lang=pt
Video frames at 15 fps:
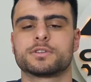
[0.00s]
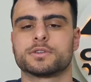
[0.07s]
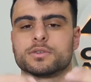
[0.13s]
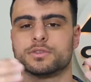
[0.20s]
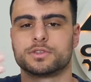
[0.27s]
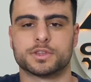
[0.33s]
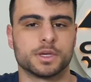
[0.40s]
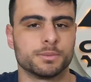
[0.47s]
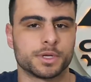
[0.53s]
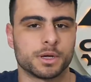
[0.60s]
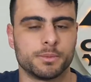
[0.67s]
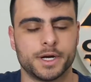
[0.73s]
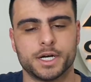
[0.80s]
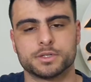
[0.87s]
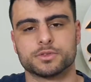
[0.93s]
estão sempre
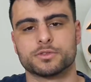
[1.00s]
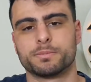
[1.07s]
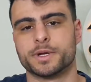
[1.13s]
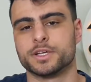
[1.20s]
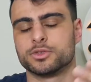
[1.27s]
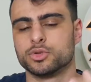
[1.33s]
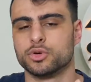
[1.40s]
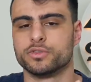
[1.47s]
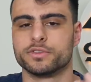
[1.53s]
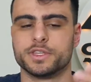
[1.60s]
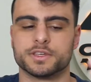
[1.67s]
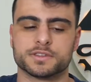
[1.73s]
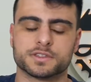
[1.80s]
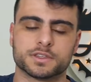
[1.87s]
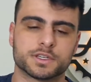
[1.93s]
abertos para
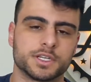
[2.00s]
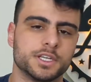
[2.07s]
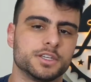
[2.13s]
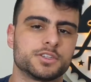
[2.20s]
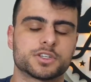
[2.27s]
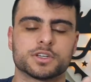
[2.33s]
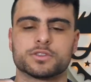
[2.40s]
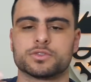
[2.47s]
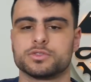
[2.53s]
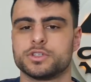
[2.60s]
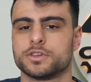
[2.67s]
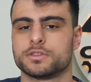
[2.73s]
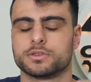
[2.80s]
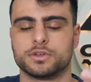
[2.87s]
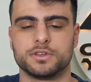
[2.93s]
dúvidas, críticas,
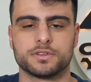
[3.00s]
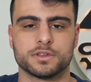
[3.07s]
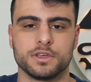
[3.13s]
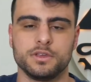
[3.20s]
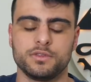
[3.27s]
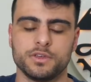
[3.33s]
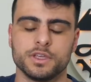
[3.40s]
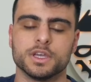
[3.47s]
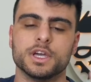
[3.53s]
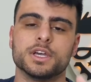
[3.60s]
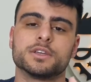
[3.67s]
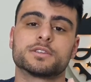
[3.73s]
sugestões, enfim.